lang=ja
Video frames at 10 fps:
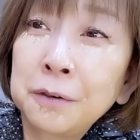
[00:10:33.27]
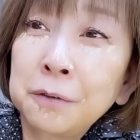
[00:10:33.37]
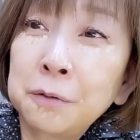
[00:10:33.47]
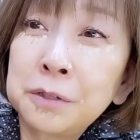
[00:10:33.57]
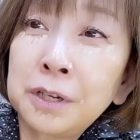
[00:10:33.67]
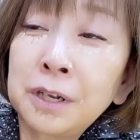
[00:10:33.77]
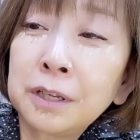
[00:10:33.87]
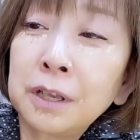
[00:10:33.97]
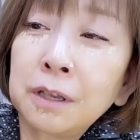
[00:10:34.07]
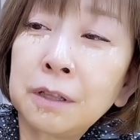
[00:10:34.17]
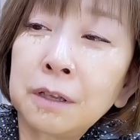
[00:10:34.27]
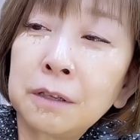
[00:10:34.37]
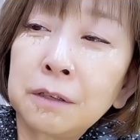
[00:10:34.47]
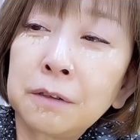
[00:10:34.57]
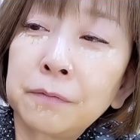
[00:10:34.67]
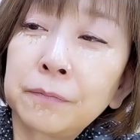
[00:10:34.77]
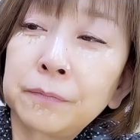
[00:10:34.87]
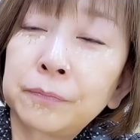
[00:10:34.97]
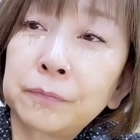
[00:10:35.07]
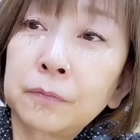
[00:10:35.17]
こすらなきゃいけない。
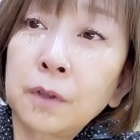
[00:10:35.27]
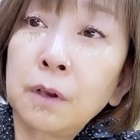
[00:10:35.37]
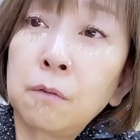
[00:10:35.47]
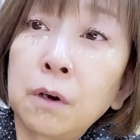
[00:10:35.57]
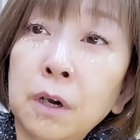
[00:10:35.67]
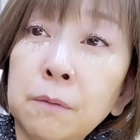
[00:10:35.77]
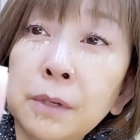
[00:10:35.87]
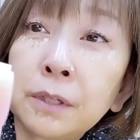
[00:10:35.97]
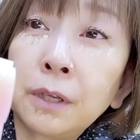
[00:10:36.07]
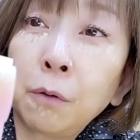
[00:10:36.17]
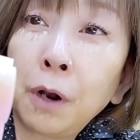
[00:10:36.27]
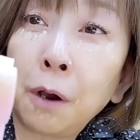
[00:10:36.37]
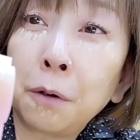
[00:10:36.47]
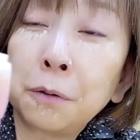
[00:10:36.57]
わかりますかね？ほら。